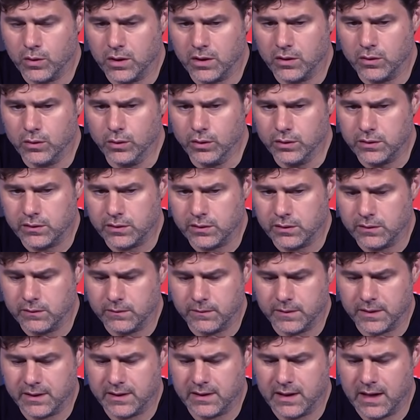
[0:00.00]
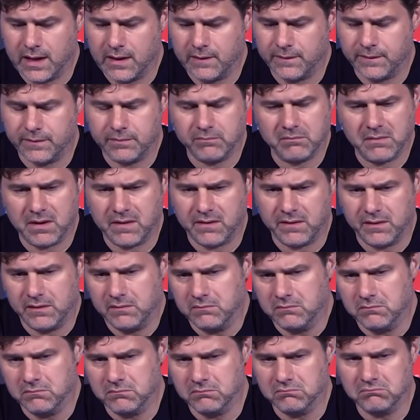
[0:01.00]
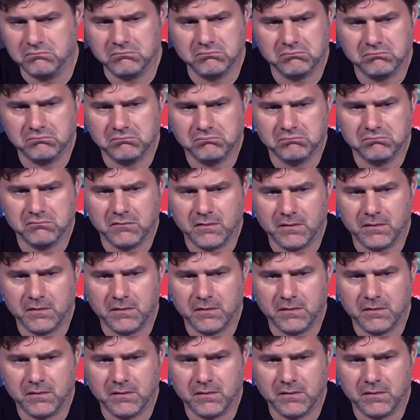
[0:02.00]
Особенно мы были хороши в первом тайме.